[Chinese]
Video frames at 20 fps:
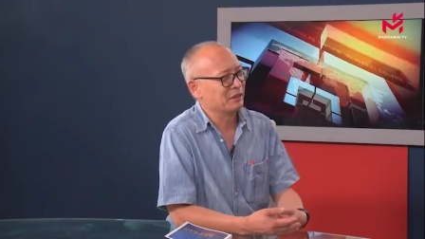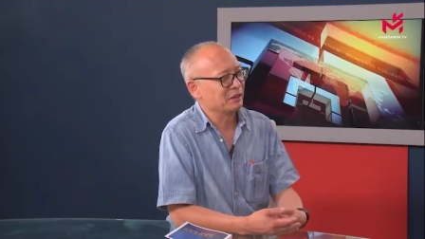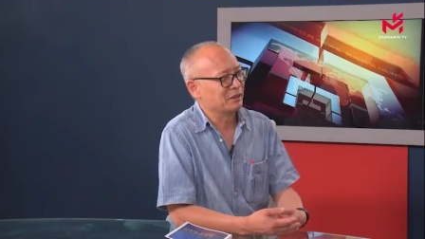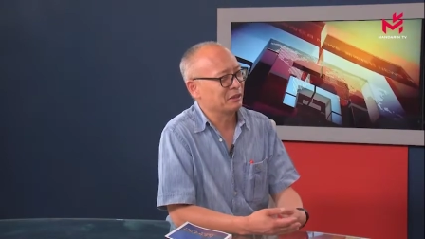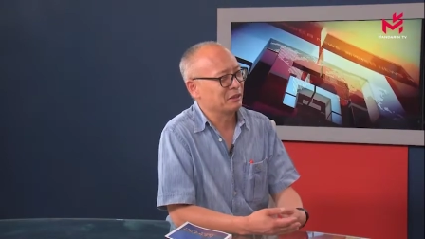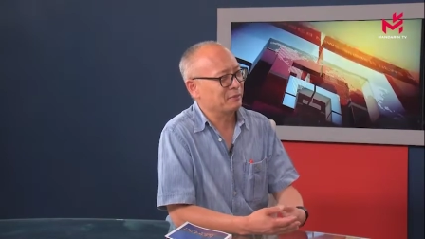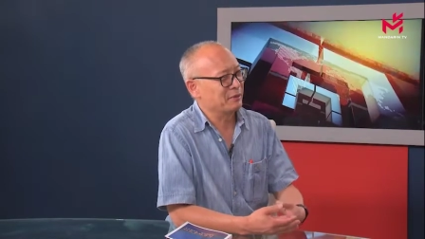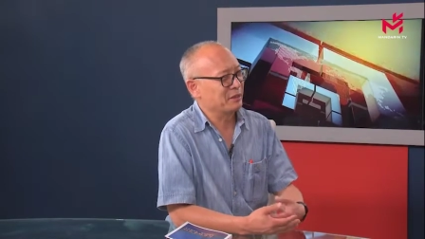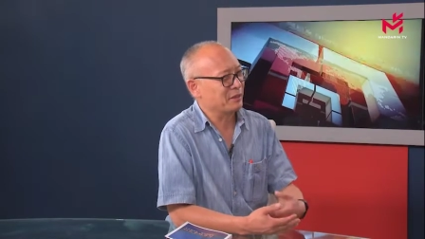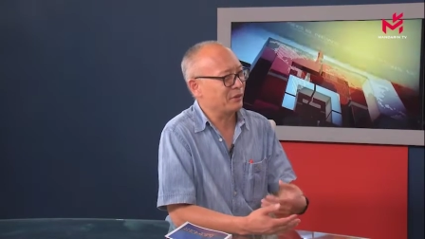
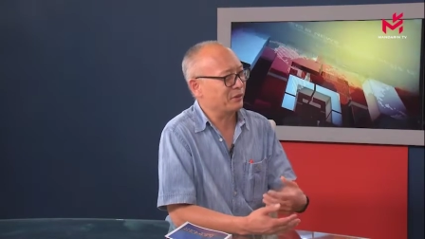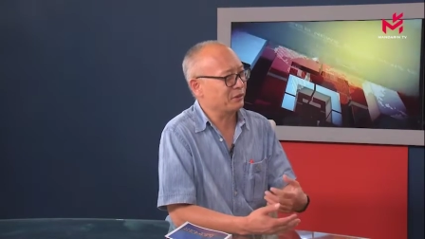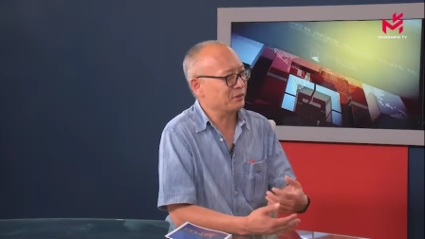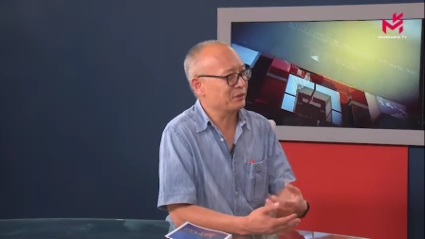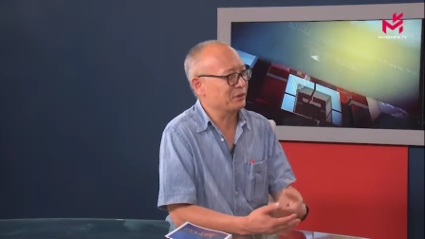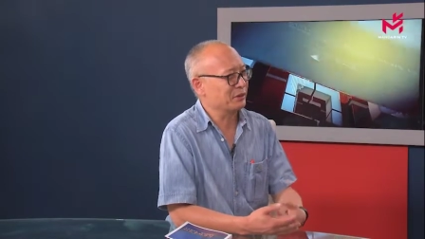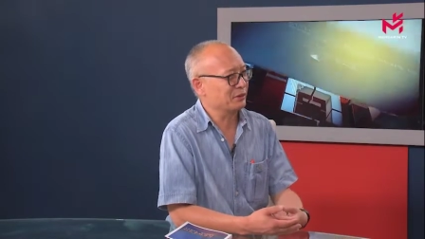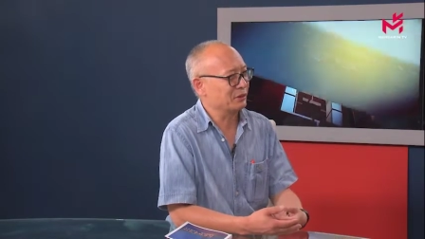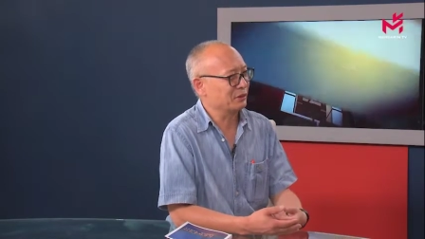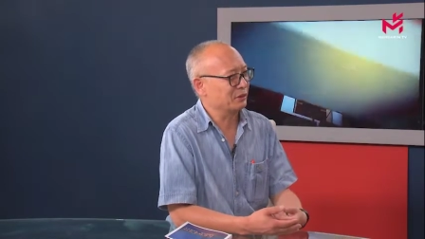特别高
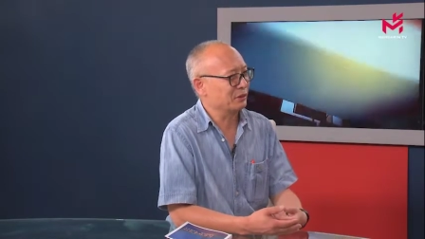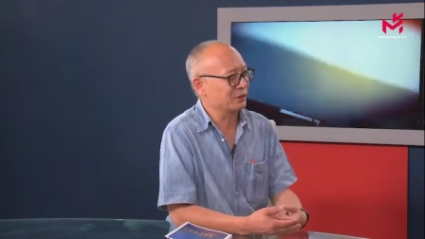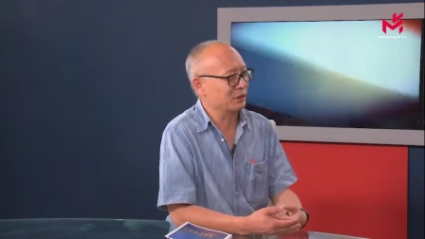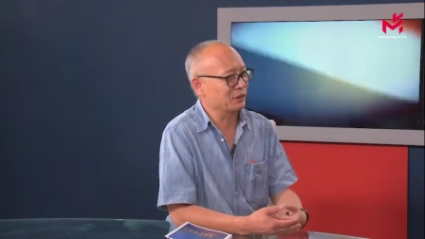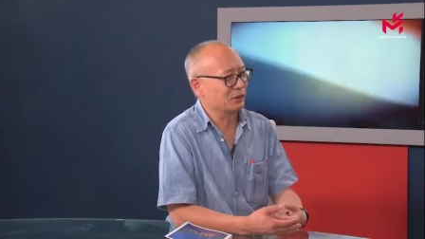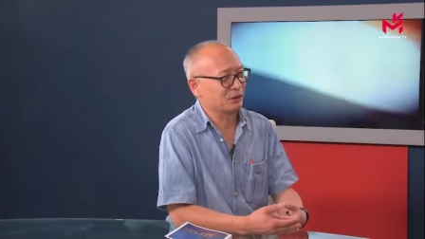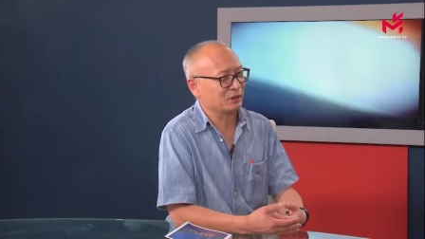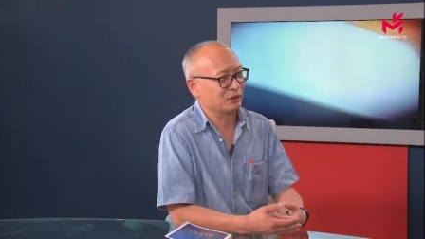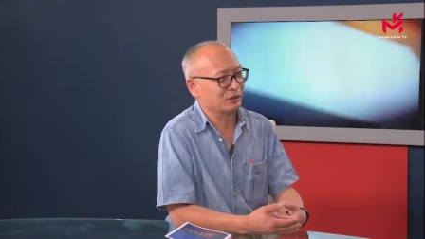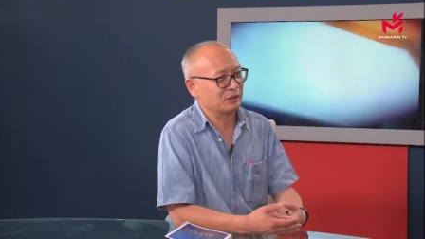兴，那
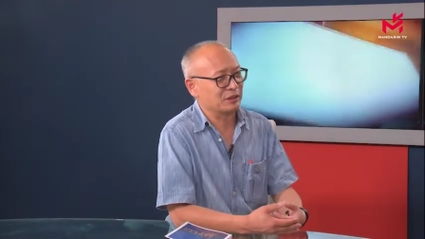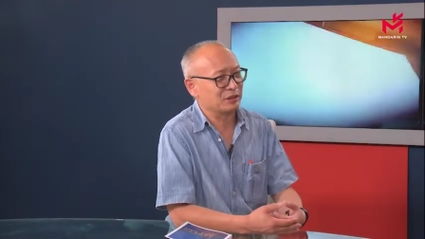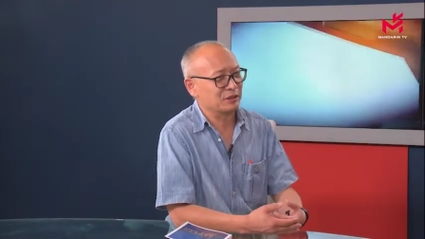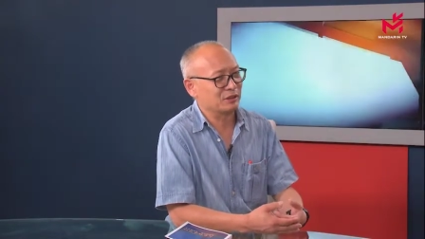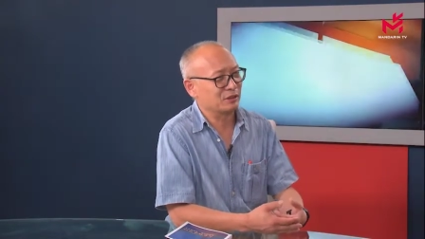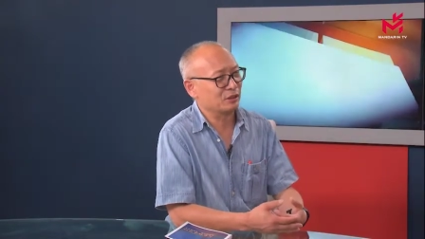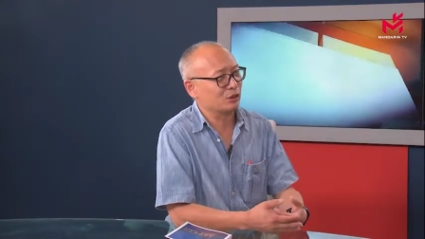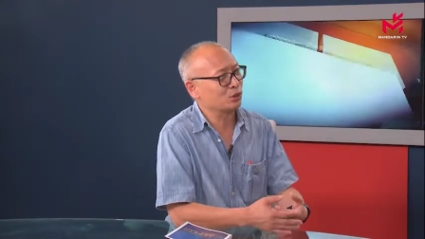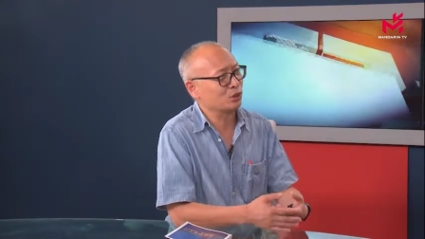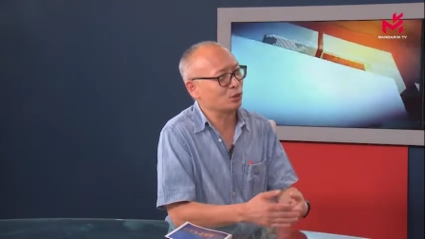个甚
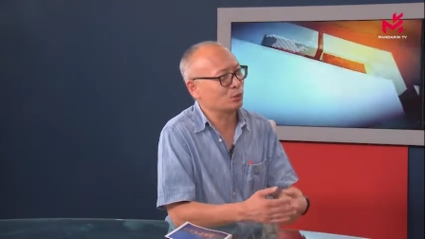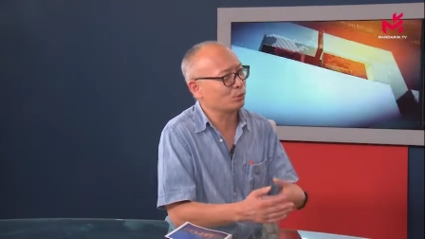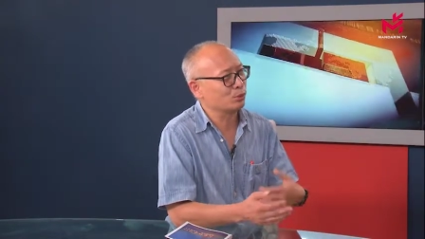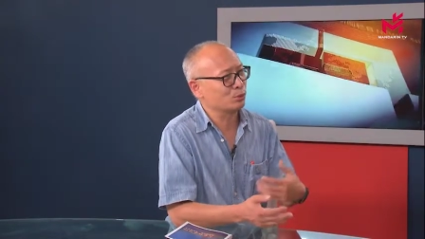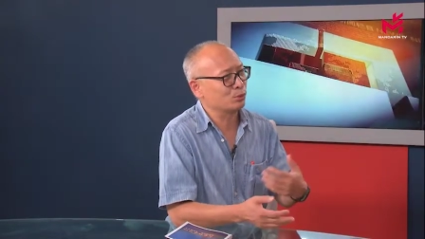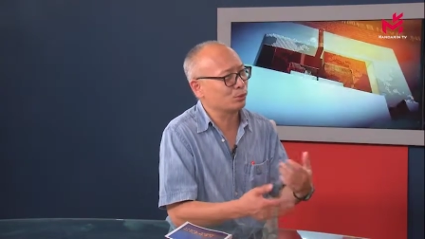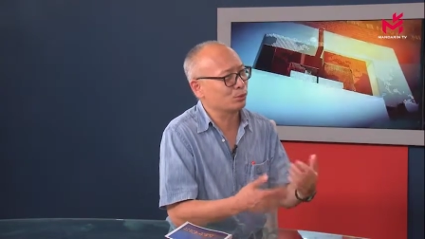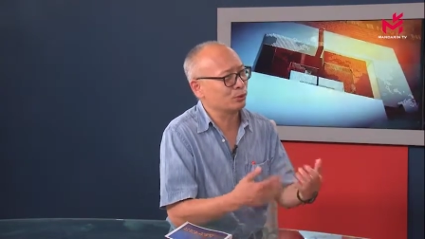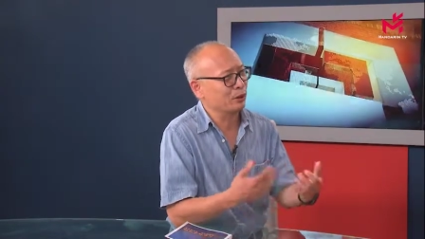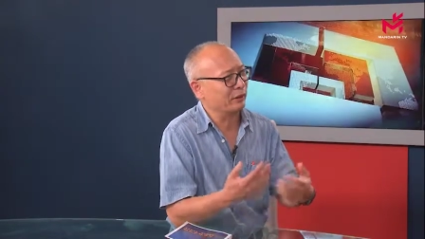至手舞
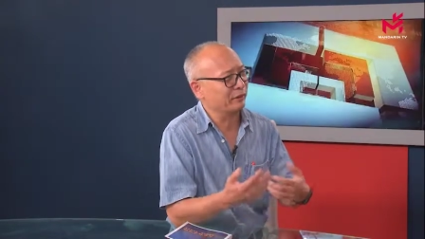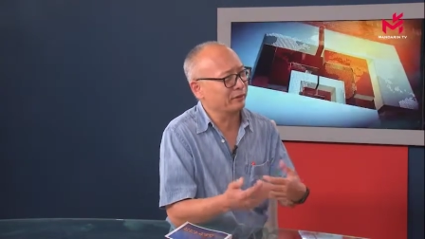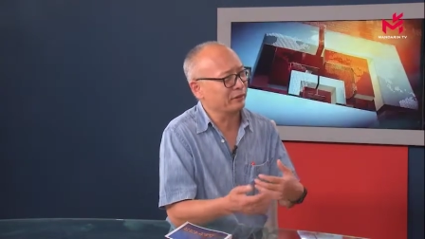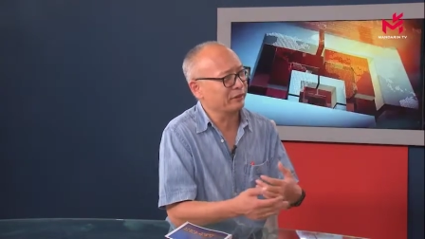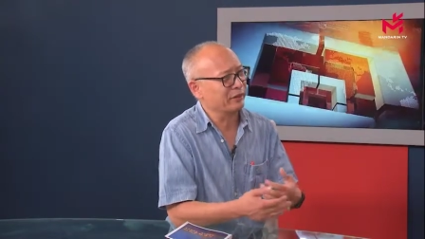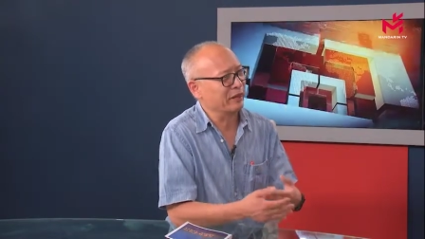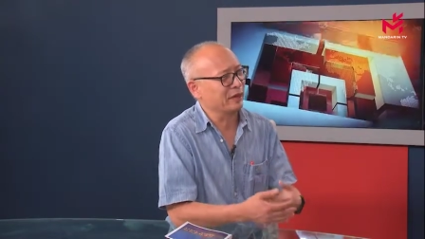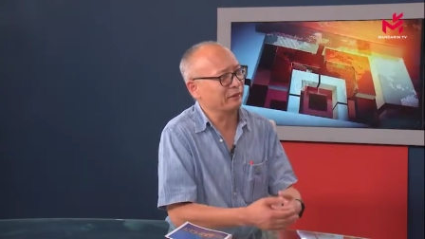足蹈的那样